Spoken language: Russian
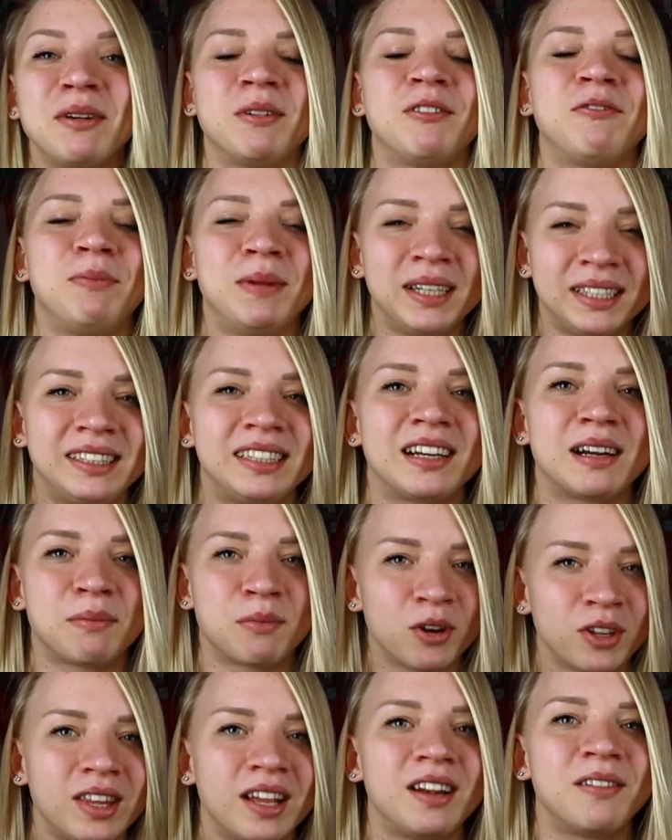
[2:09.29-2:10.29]
Мы вместе
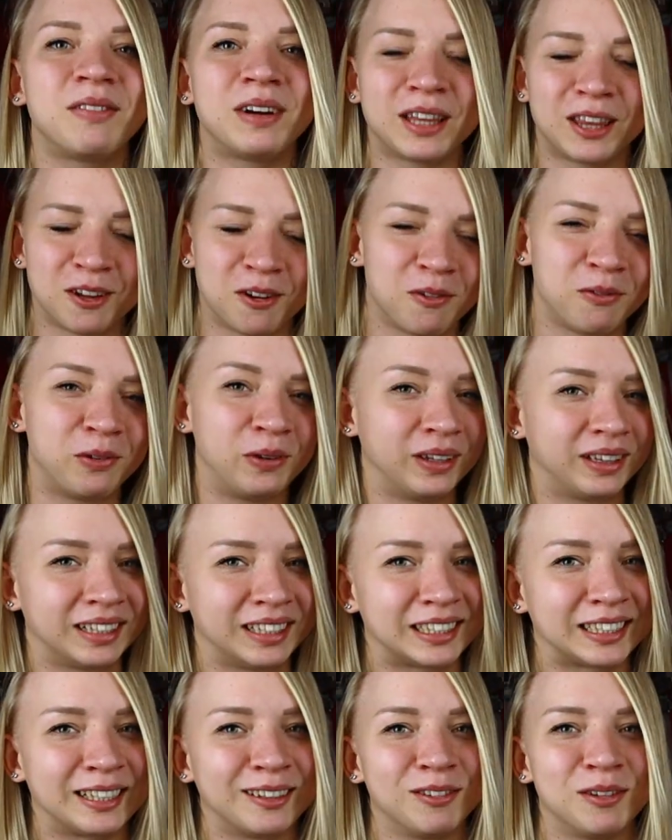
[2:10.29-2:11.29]
работали в одном
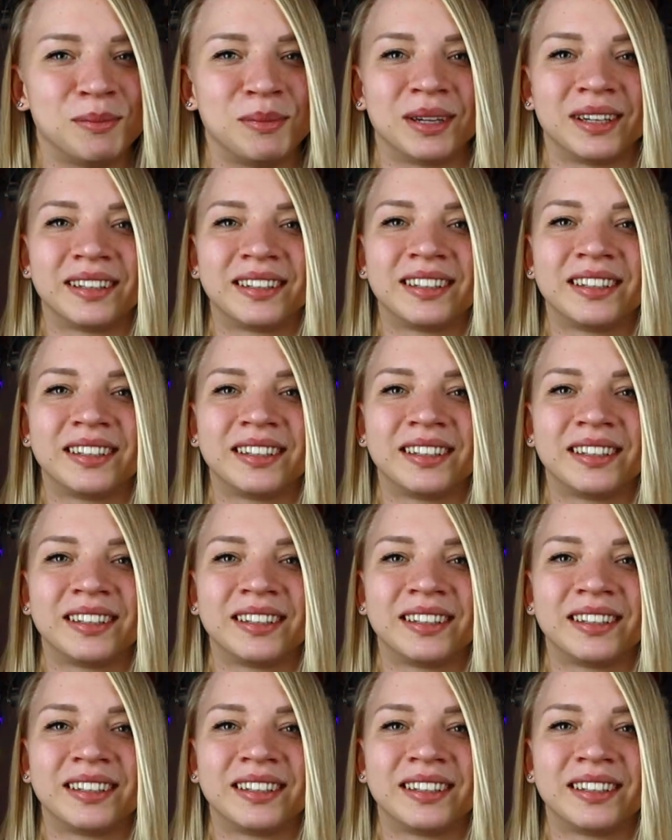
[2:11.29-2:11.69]
фитнес-клубе.